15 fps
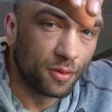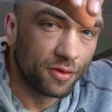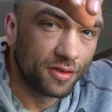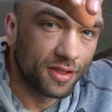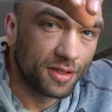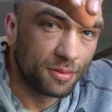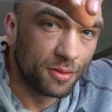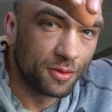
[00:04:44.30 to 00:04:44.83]

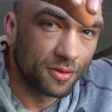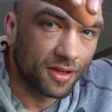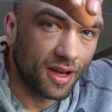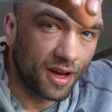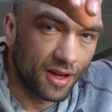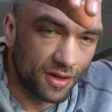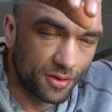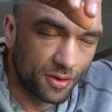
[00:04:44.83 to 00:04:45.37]
45 Minuten
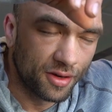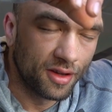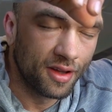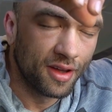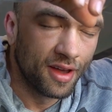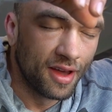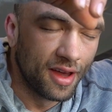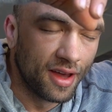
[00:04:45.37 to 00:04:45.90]
Cardio
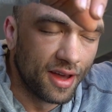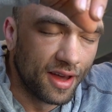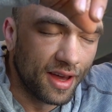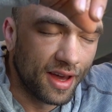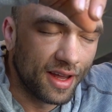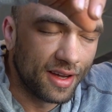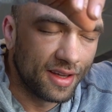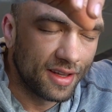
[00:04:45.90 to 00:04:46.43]

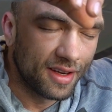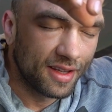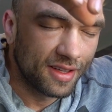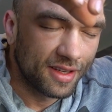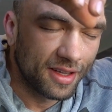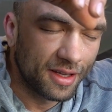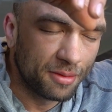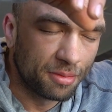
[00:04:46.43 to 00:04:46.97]
erledigt.
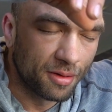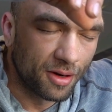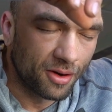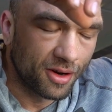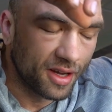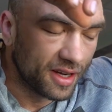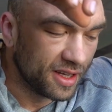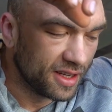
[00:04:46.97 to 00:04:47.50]
Ich bin
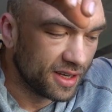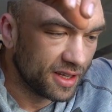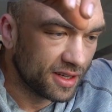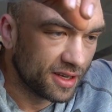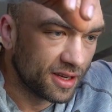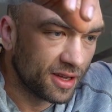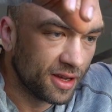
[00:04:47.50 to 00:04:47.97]
auch erledigt.